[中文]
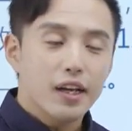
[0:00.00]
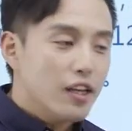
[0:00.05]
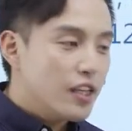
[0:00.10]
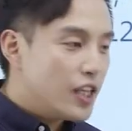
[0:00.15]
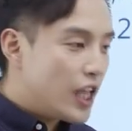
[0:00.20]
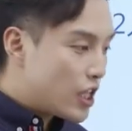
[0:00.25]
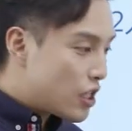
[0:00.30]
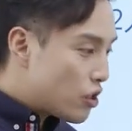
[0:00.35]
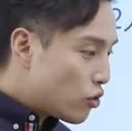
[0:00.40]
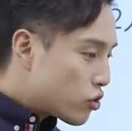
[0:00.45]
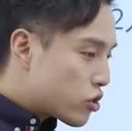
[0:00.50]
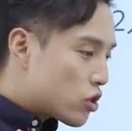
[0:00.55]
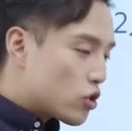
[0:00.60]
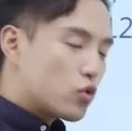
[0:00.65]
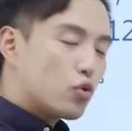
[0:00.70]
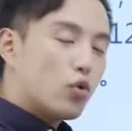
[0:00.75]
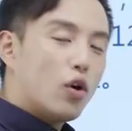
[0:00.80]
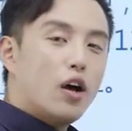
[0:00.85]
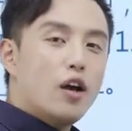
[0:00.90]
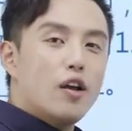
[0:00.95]
也就是
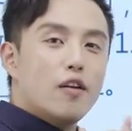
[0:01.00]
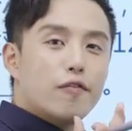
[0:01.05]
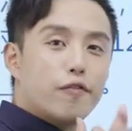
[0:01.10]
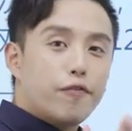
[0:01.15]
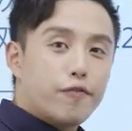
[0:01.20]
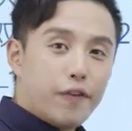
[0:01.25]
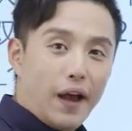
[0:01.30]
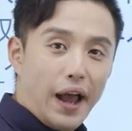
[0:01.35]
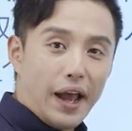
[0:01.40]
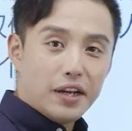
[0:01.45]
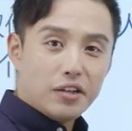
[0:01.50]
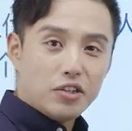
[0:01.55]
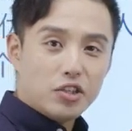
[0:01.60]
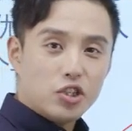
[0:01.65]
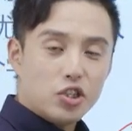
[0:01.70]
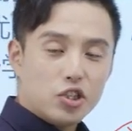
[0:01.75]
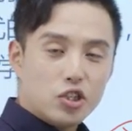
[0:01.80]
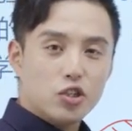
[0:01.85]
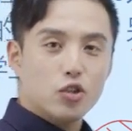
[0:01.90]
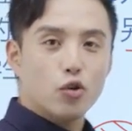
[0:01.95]
说，凡
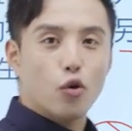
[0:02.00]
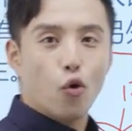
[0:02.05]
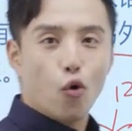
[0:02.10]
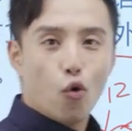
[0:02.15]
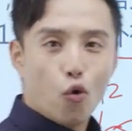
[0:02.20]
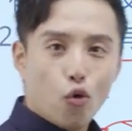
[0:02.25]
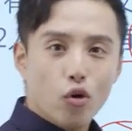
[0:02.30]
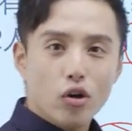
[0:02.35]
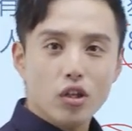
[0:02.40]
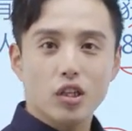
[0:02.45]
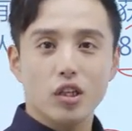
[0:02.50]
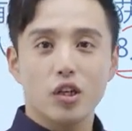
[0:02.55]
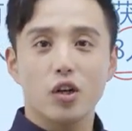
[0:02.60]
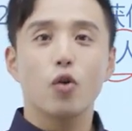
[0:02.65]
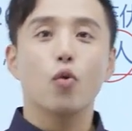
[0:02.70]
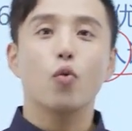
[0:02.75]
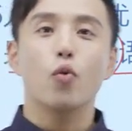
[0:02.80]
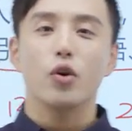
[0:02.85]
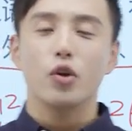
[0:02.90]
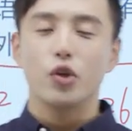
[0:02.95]
是获得
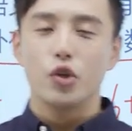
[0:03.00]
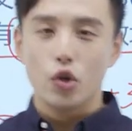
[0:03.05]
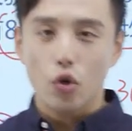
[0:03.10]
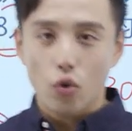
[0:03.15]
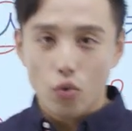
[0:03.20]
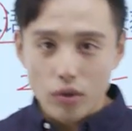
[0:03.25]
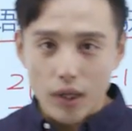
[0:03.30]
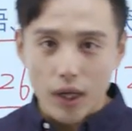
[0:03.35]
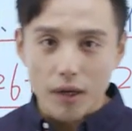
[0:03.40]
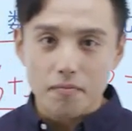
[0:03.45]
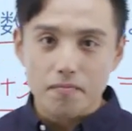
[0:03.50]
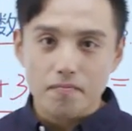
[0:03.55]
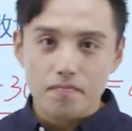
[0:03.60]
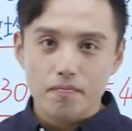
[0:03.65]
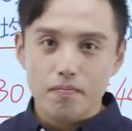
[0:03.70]
过优的，